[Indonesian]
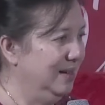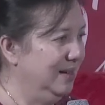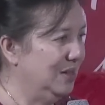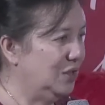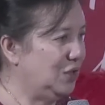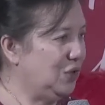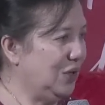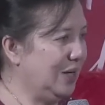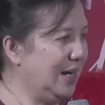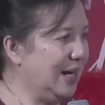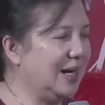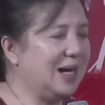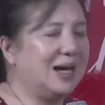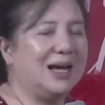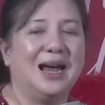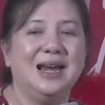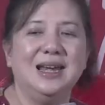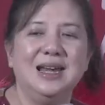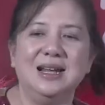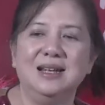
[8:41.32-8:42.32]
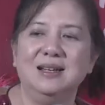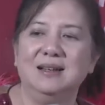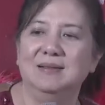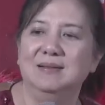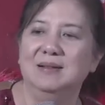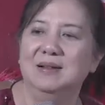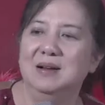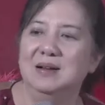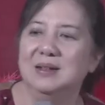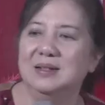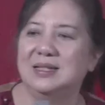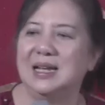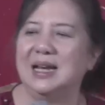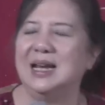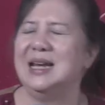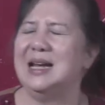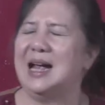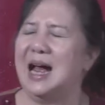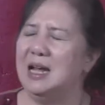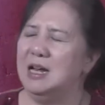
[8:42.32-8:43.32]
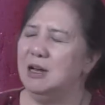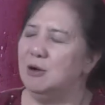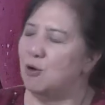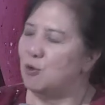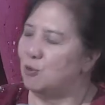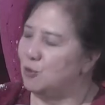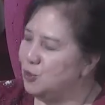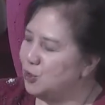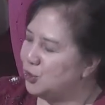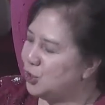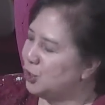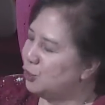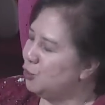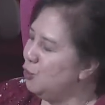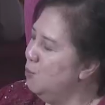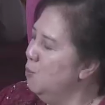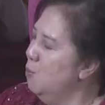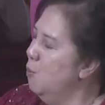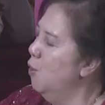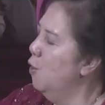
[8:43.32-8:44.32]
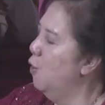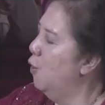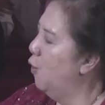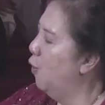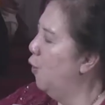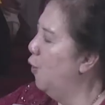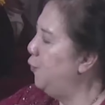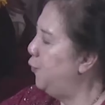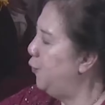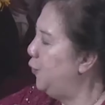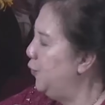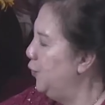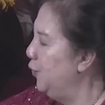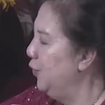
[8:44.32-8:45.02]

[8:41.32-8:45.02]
Saudara karena seringkali roh kudus itu move.